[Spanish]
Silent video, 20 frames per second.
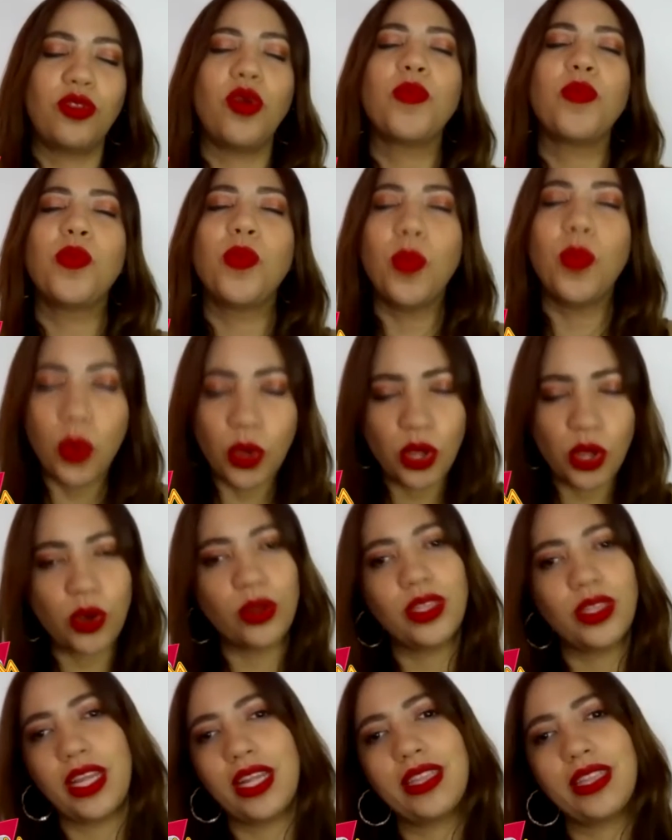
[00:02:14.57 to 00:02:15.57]
Estoy muy
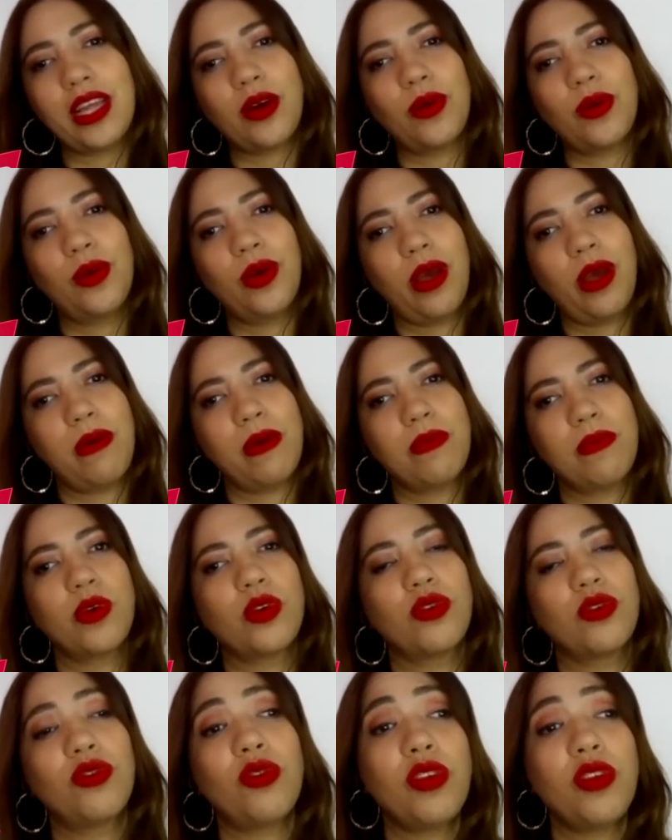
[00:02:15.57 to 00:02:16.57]
contenta con lo que
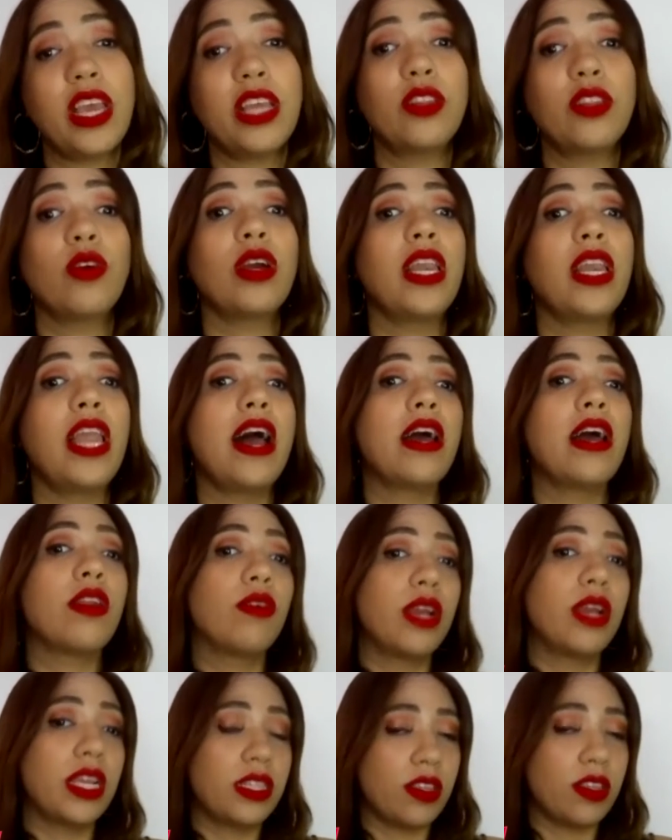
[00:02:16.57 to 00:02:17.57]
vamos construyendo.
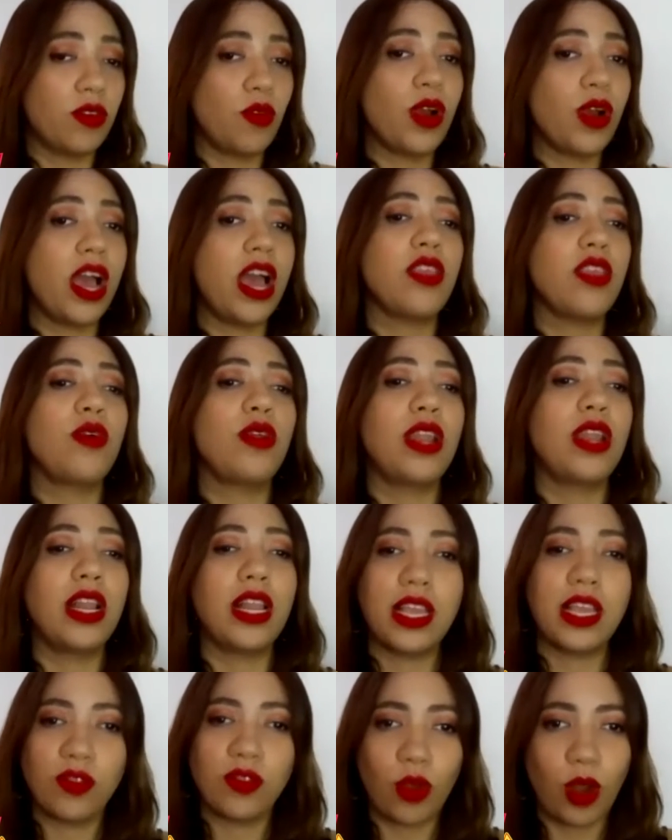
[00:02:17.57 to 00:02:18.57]
Claro, este es un año en
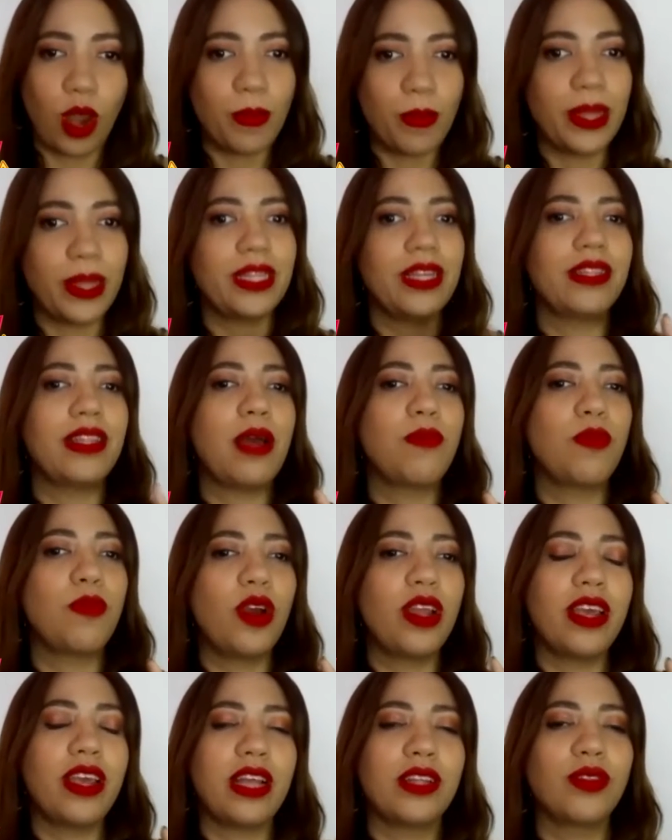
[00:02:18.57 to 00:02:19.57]
el que solamente
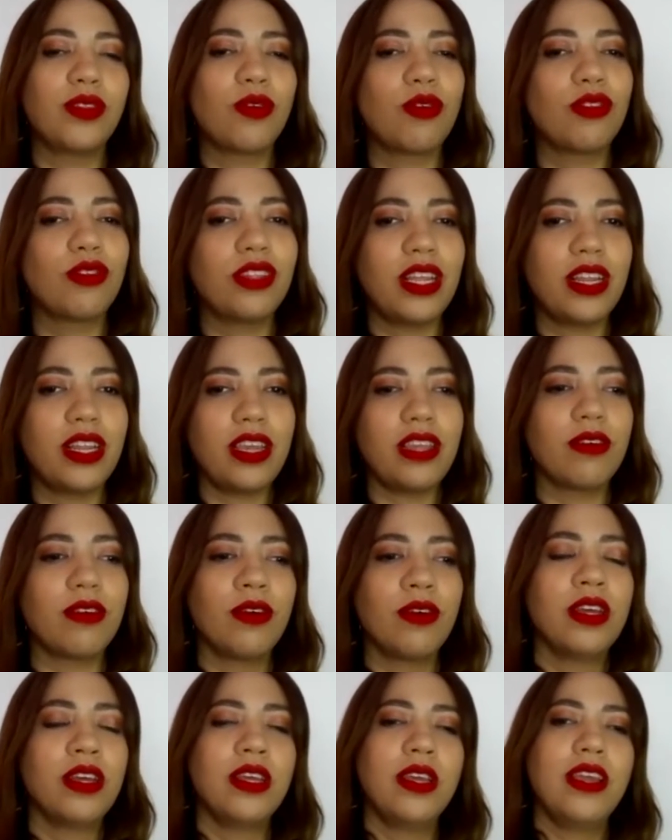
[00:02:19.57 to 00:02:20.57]
estamos generando
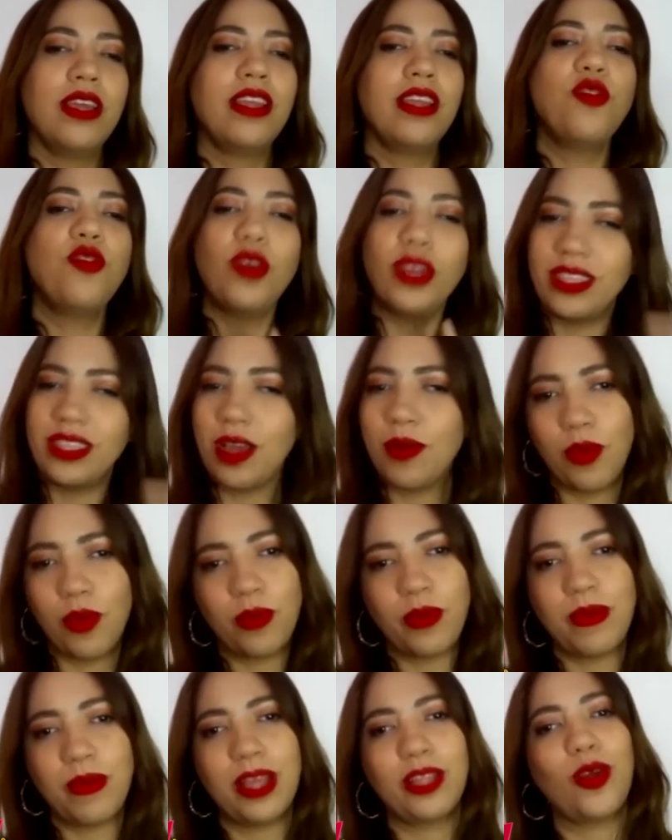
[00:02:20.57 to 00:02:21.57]
contenido, no
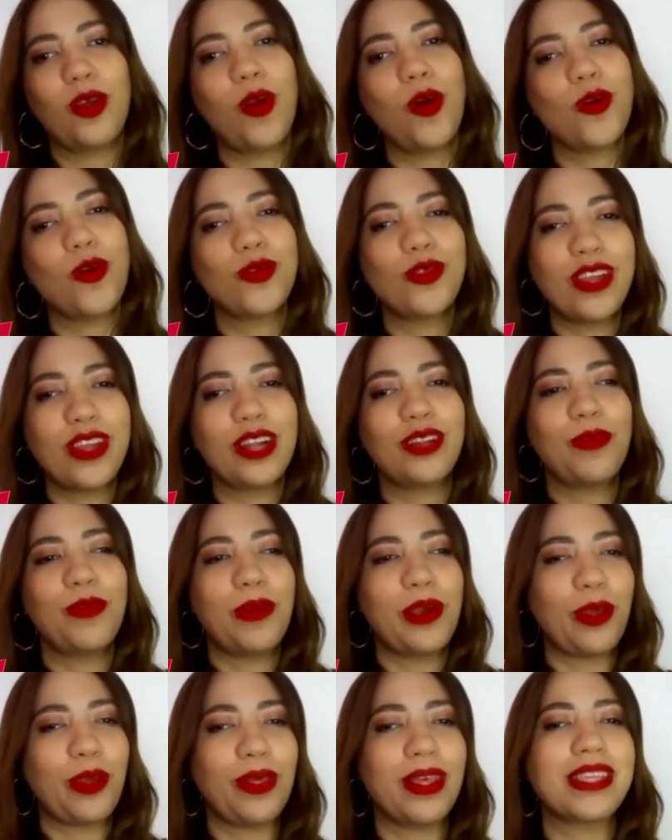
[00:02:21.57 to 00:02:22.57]
estamos viviendo los
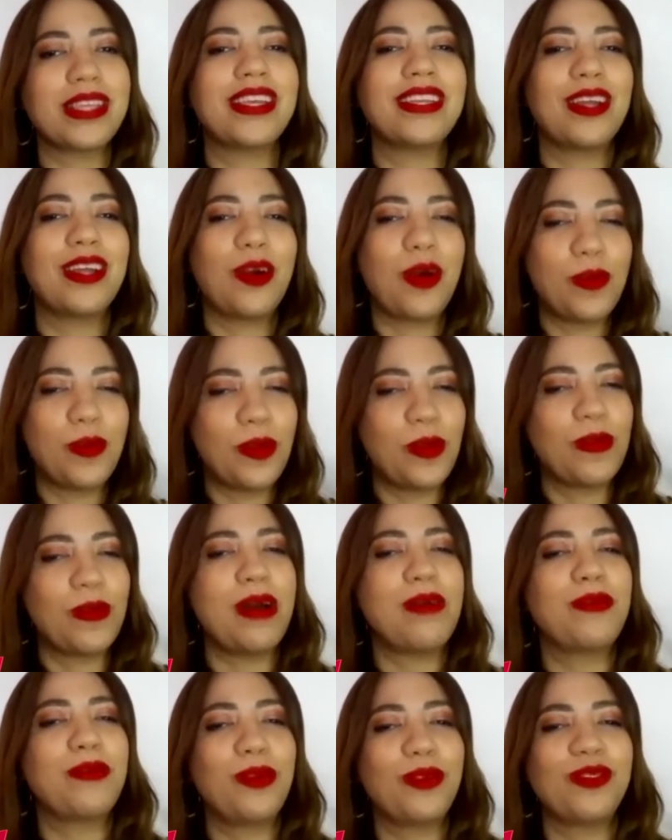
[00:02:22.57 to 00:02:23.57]
conciertos para yo decirte cómo
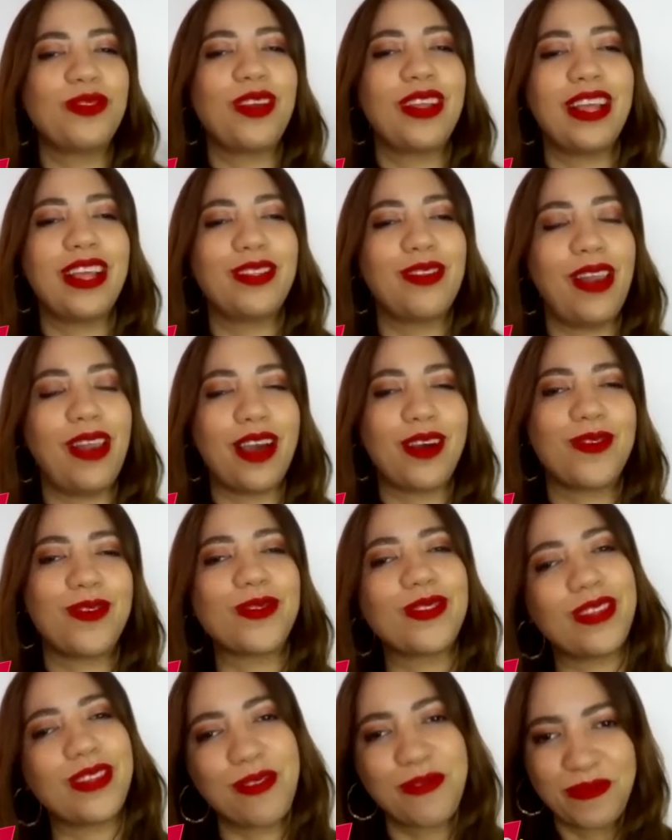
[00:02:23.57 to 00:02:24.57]
va evolucionando la
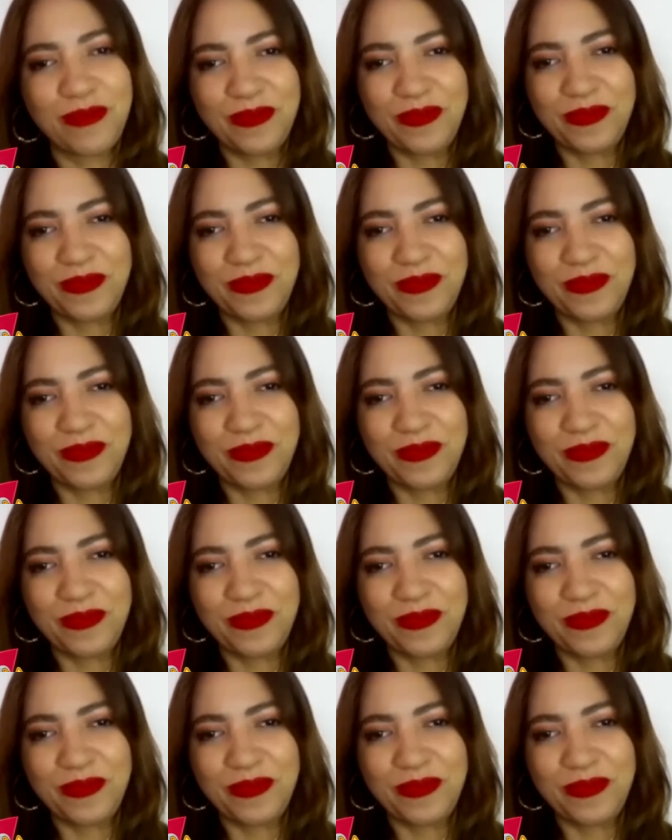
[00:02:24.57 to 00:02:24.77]
cosa.